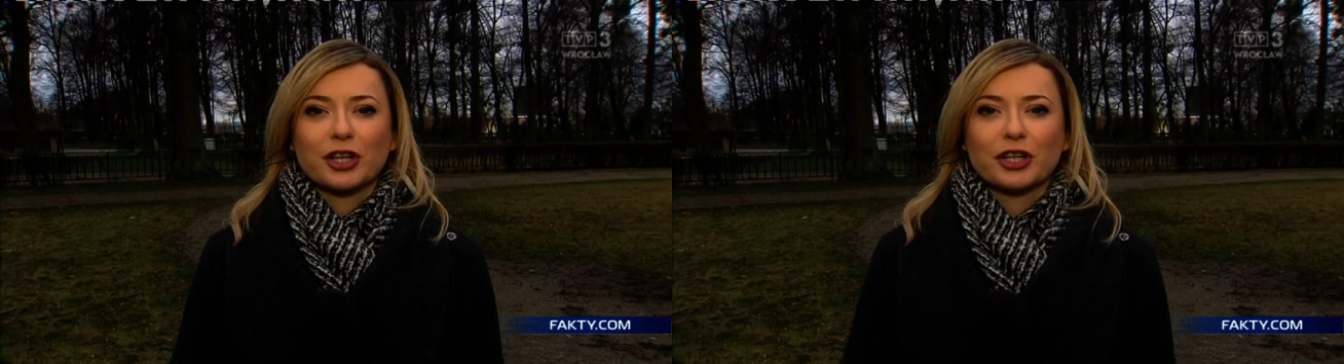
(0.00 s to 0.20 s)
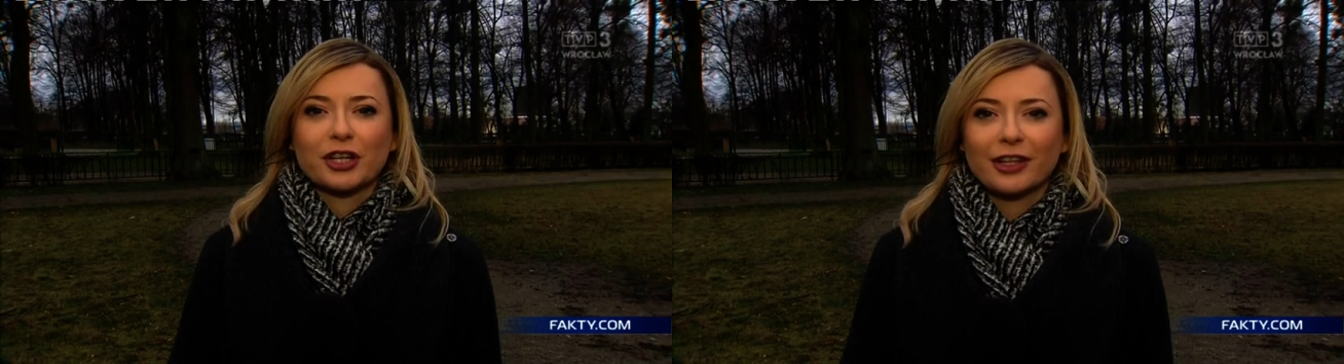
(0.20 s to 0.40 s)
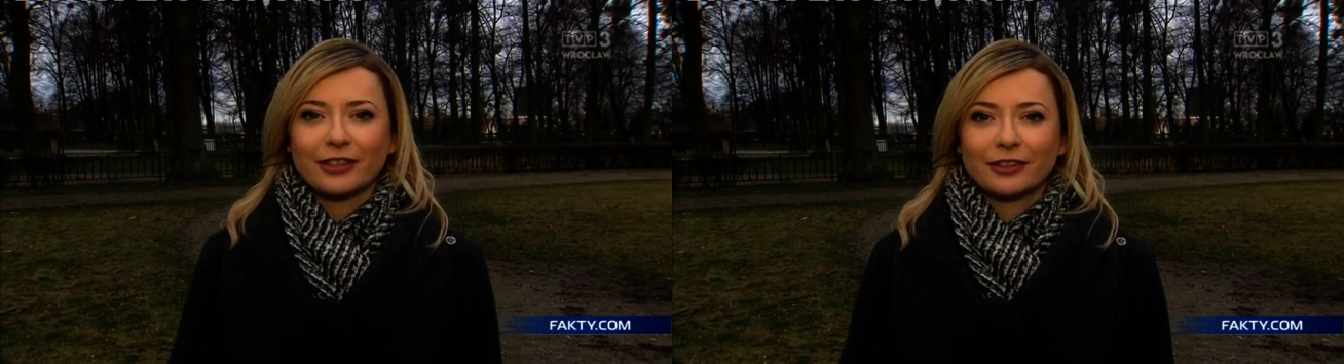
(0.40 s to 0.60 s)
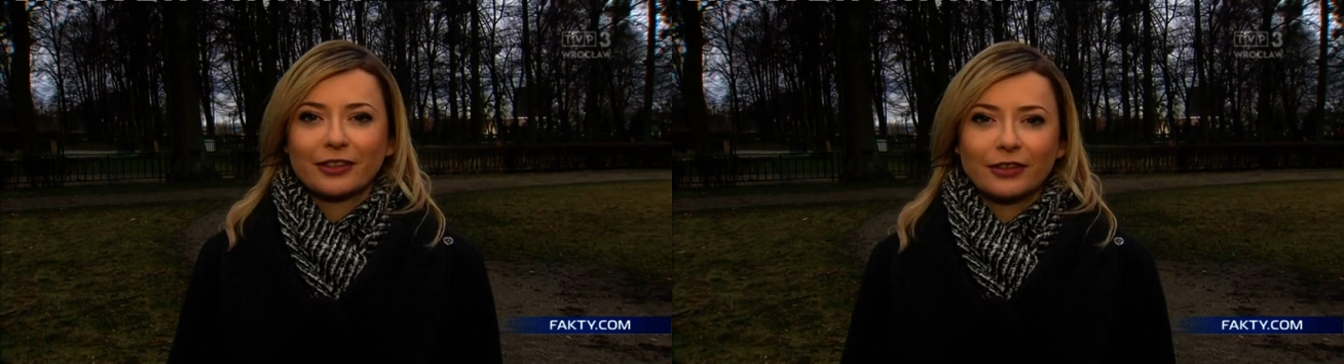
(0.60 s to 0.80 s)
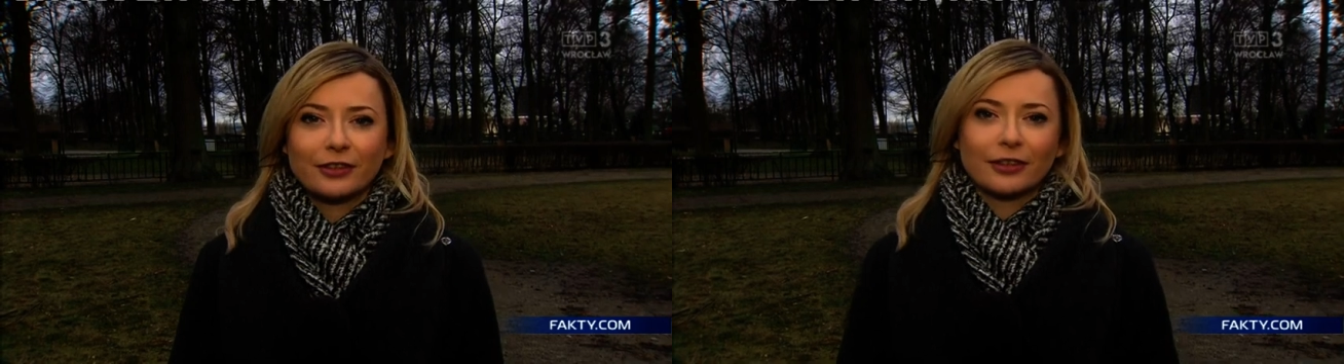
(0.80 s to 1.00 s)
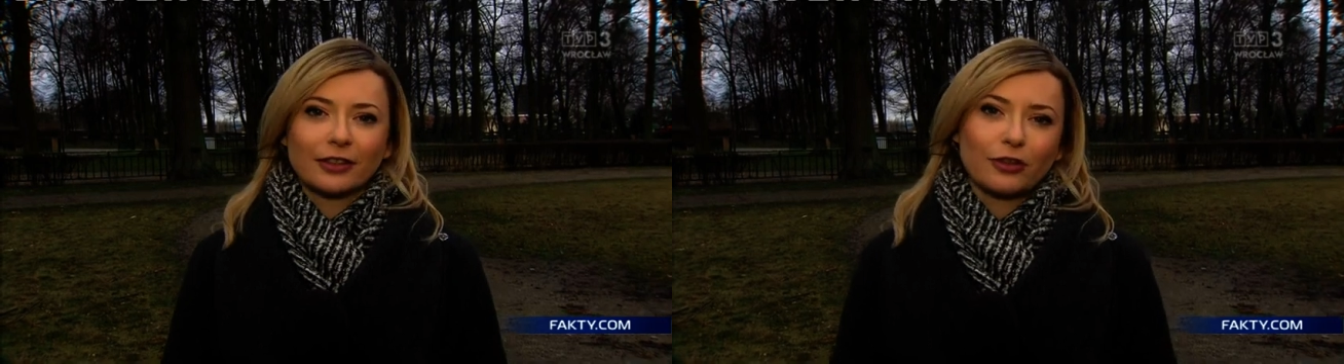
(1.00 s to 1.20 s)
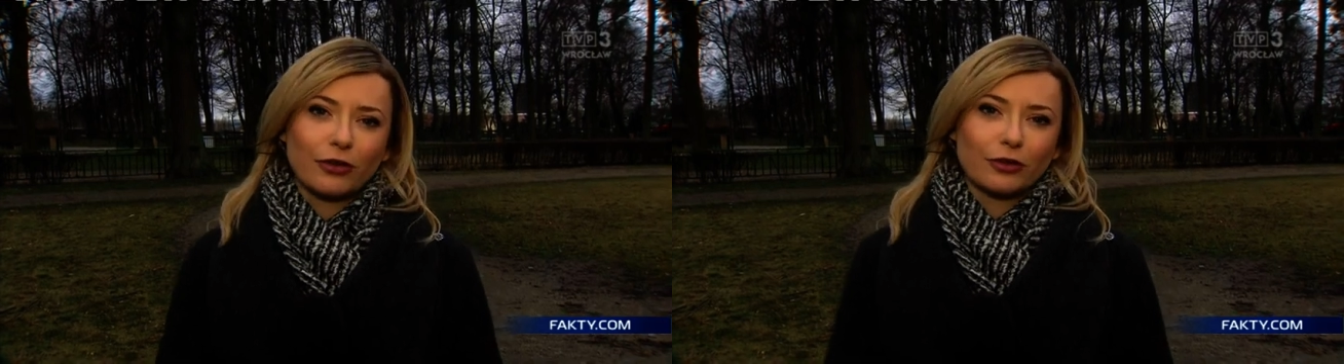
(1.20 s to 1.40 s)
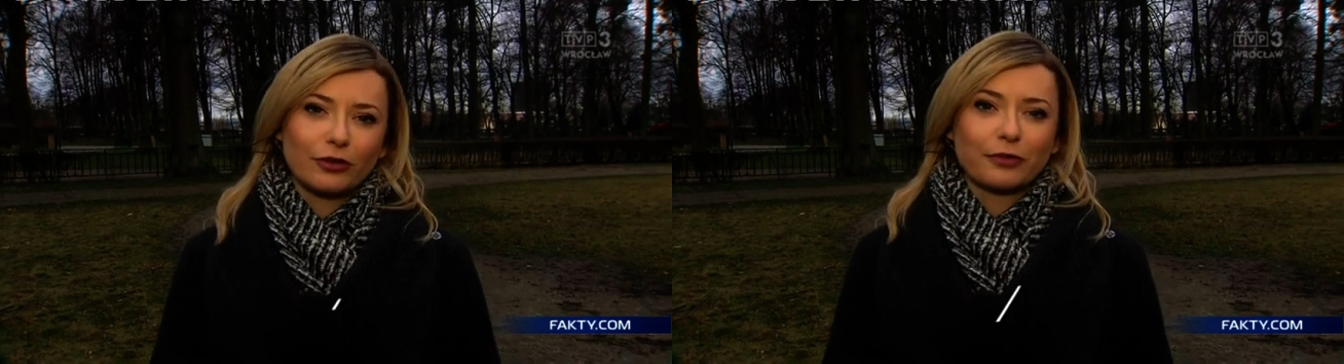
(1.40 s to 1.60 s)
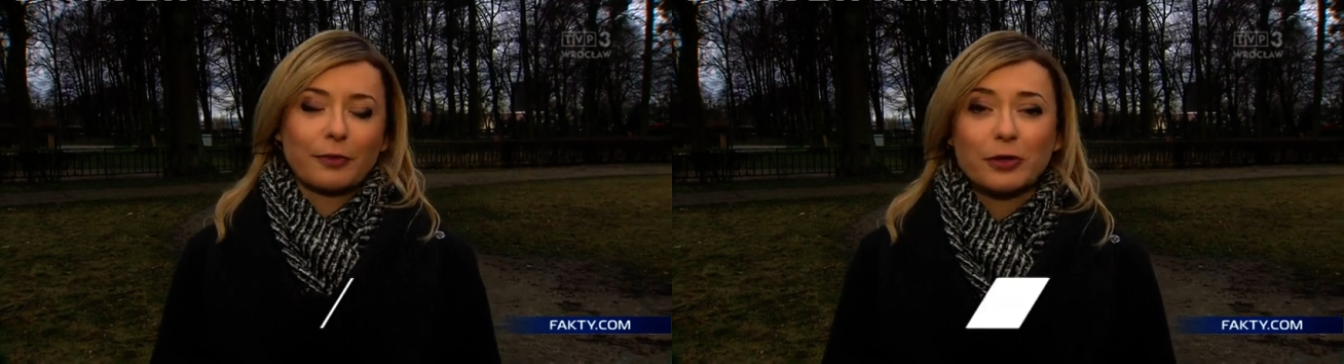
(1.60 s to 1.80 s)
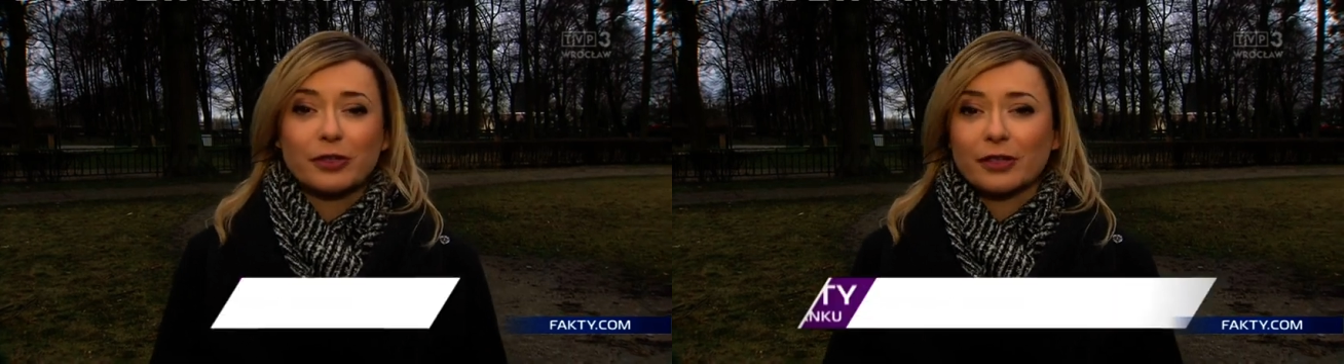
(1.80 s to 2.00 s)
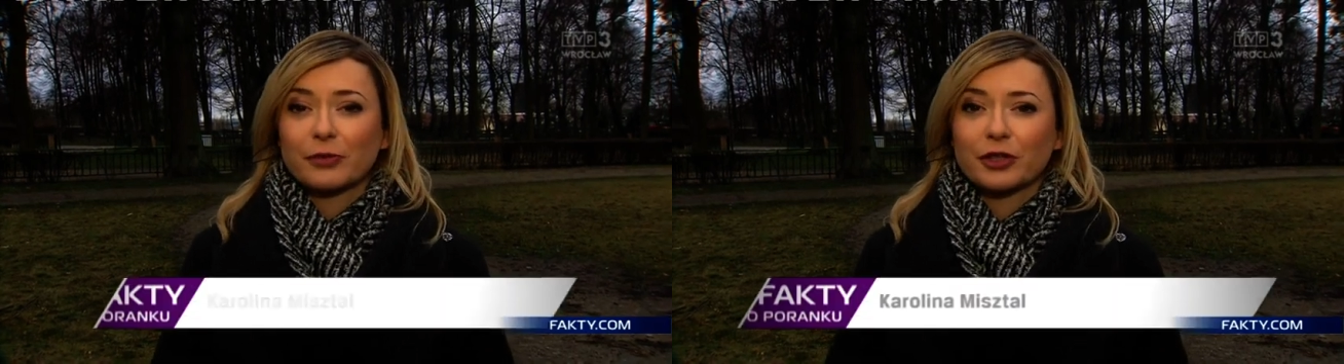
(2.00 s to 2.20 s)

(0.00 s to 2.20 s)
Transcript: Żaden inny koń w Polsce,